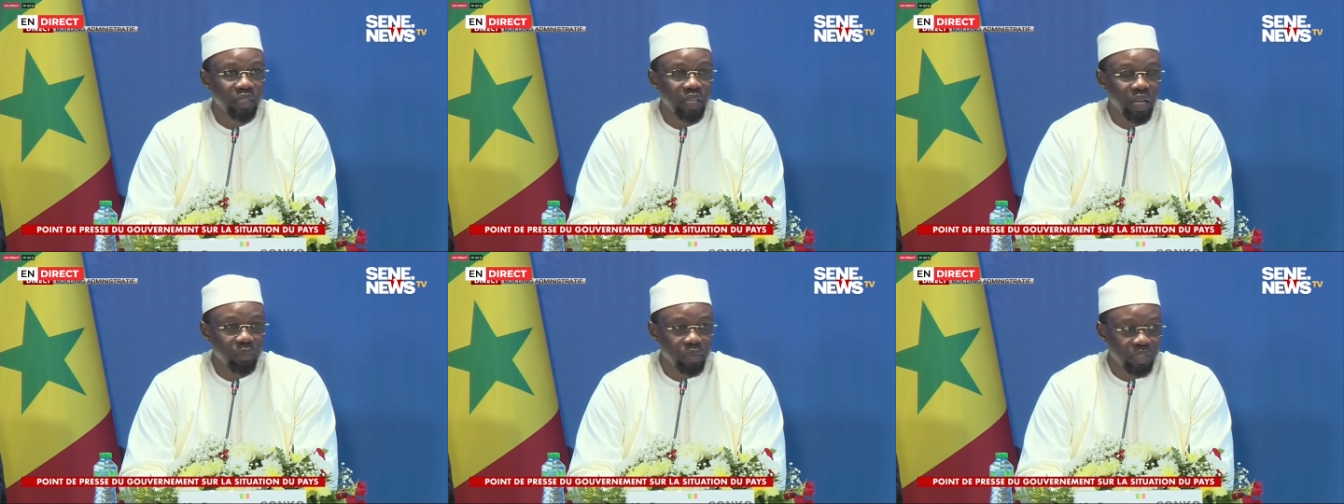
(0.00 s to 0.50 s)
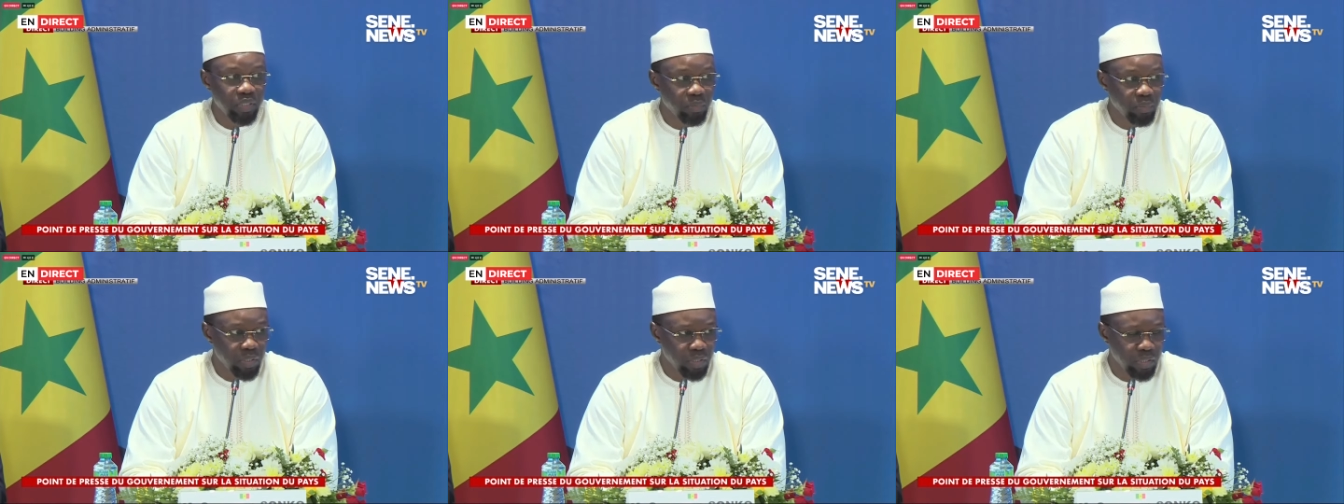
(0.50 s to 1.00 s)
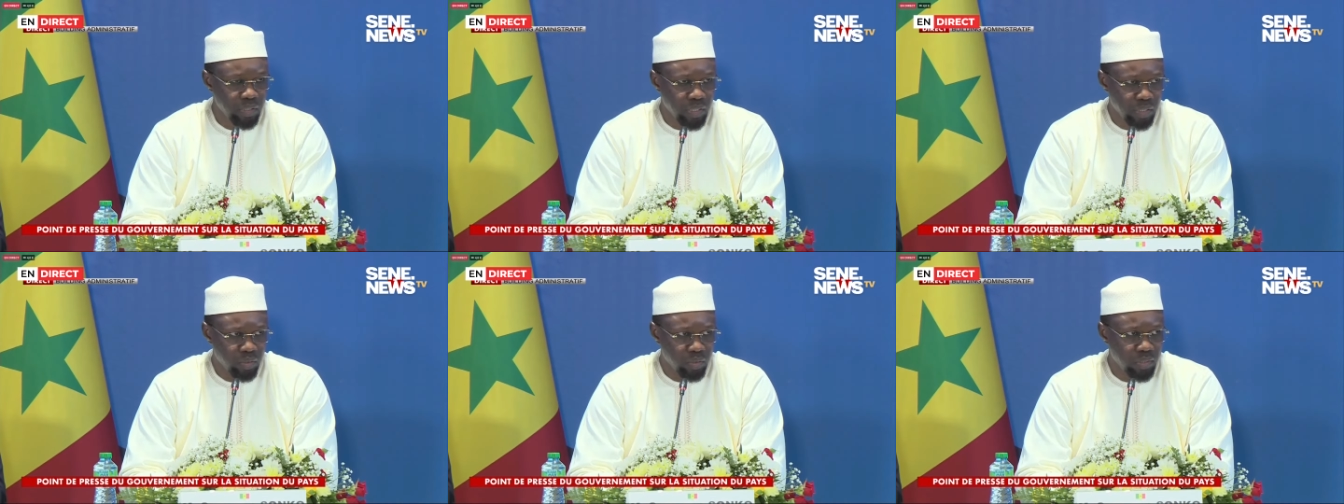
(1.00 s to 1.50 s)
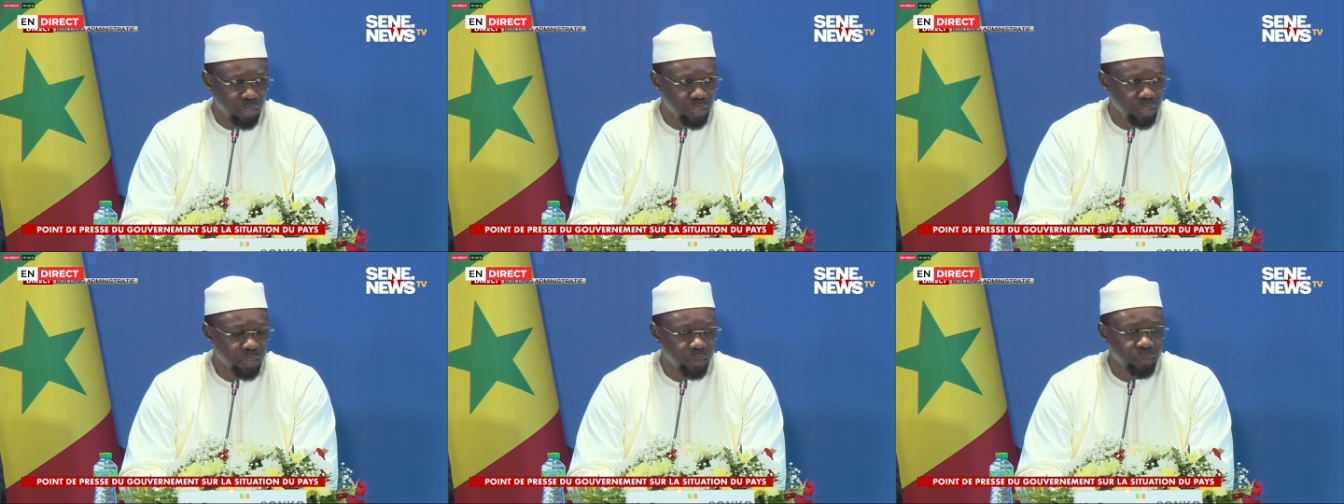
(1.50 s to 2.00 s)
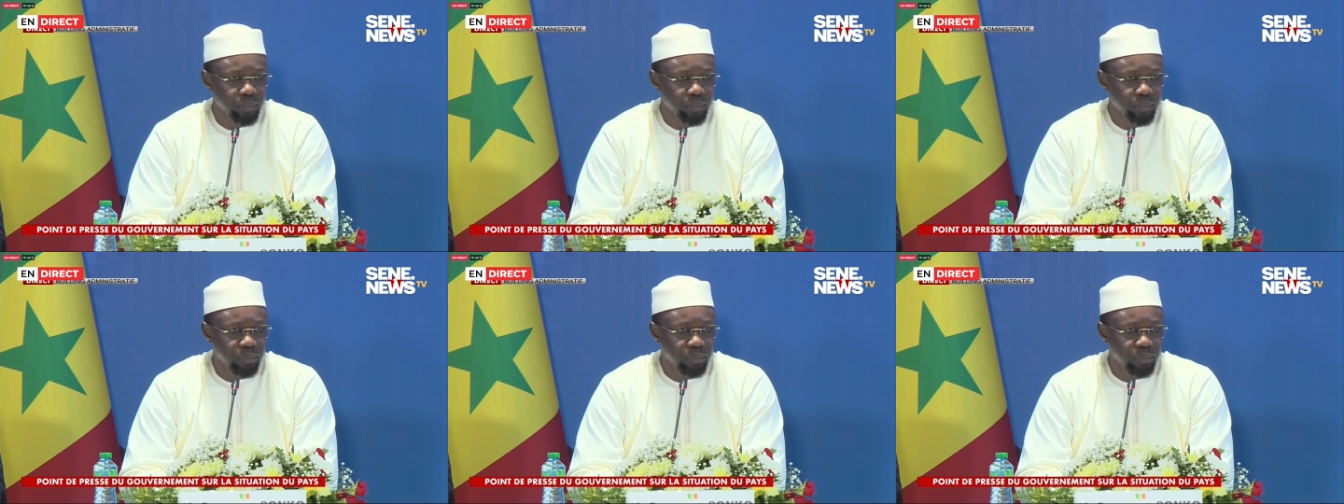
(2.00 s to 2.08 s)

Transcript: à monsieur le ministre de la Justice,